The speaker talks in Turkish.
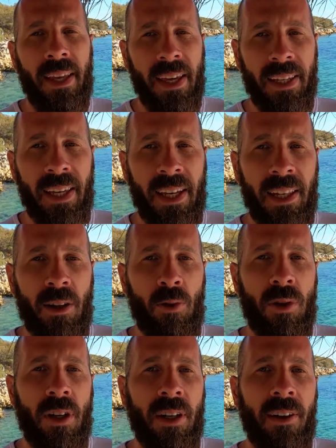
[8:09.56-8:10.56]
Denge ile
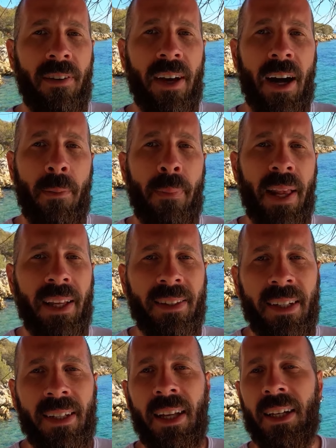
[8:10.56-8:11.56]
üzerine veya bele
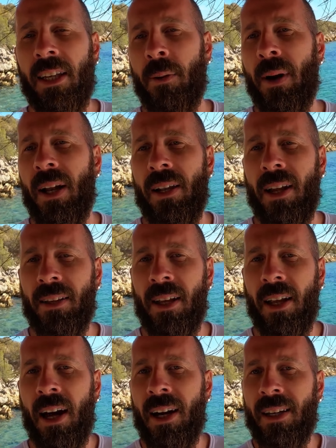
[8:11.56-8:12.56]
takılan
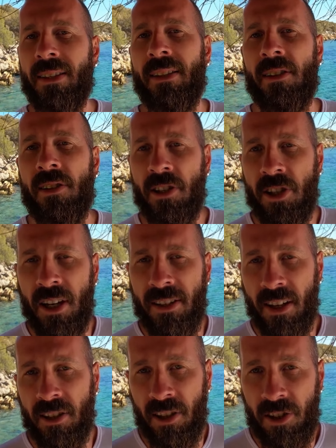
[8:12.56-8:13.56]
kemerlerden hangisini
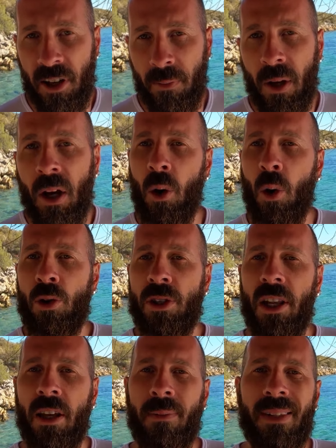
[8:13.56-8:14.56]
seçersek seçelim.
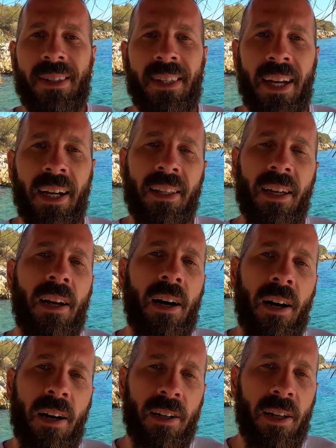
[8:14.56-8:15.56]
Önceliğimiz ne kadar
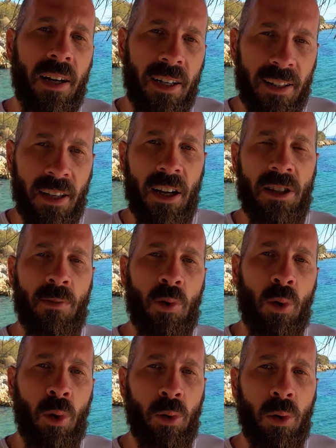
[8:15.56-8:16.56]
ağırlığa
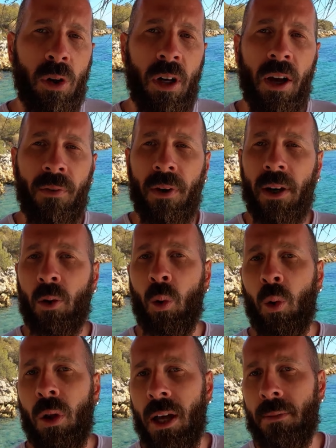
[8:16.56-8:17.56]
ihtiyacımız olduğu ve
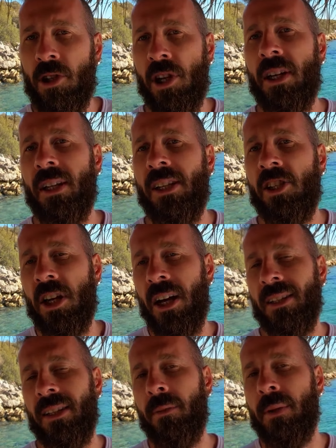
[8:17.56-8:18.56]
kolay bir şekilde
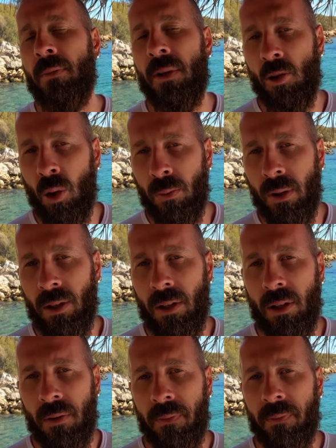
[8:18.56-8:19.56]
çıkartılabilmesi
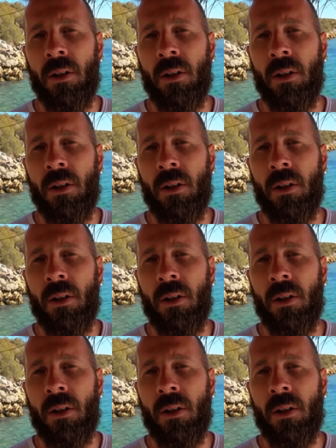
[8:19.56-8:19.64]
olmalıdır.